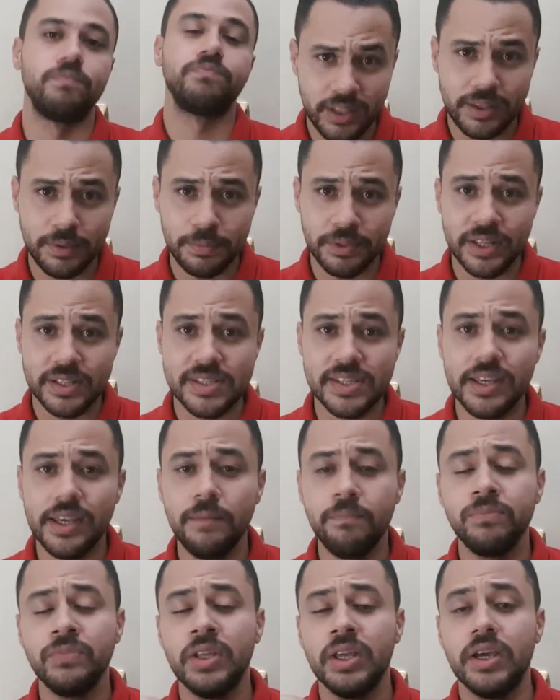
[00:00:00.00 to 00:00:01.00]
تكتب النتيجه
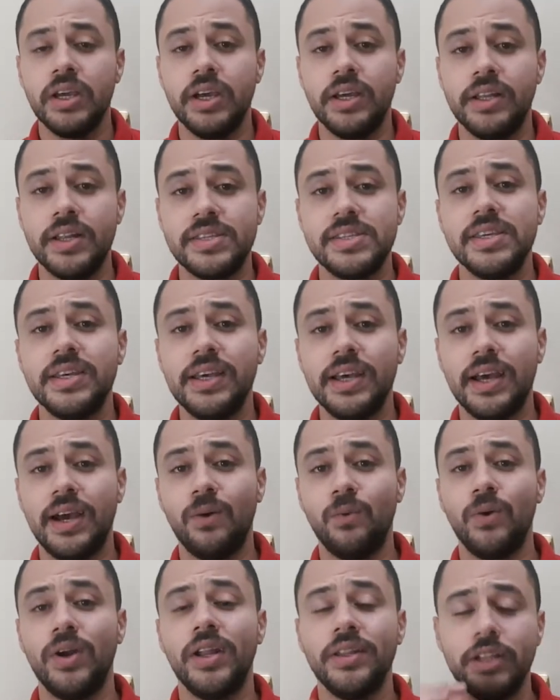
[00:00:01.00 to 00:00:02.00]
النتيجه
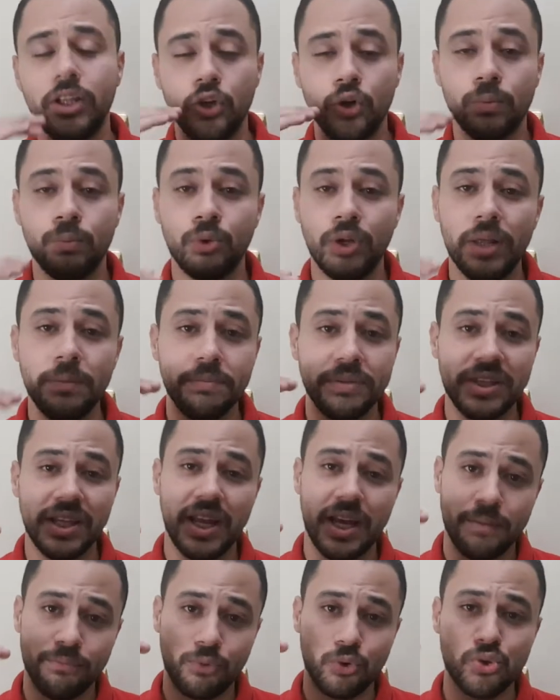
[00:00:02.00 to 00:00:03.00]
اولا الهرمونات
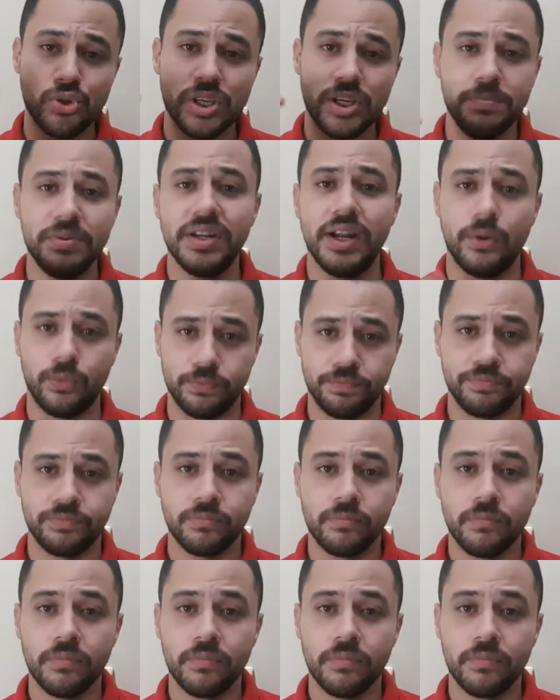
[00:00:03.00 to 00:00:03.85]
بتلعب جزء كبير قوي